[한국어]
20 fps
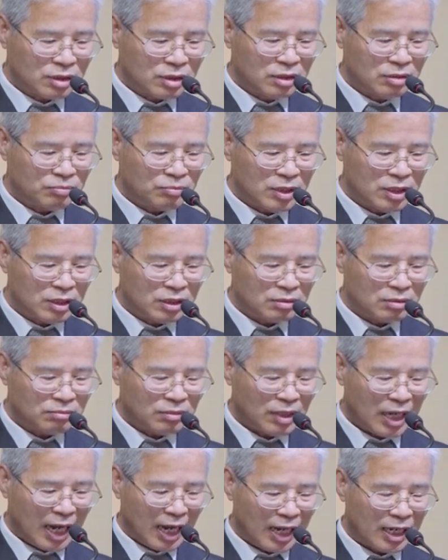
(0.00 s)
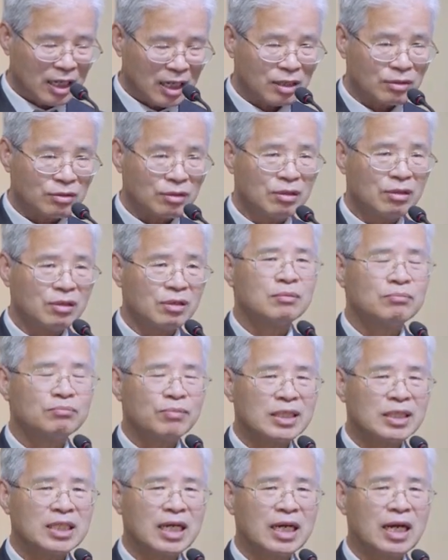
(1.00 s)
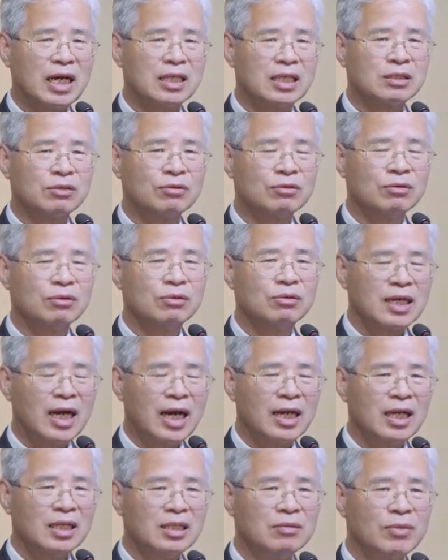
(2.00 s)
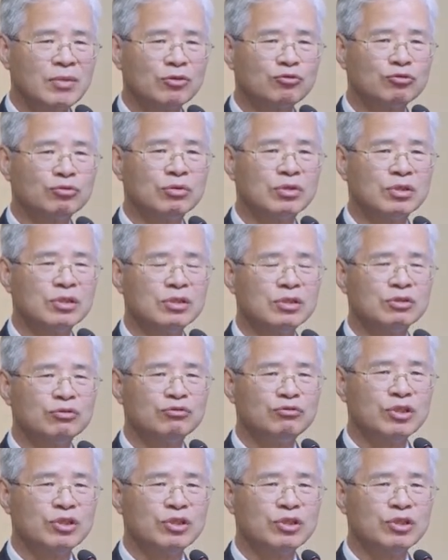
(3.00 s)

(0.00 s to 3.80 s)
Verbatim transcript: 그 믿음 안에서 마찬가지로 하나님의 구원을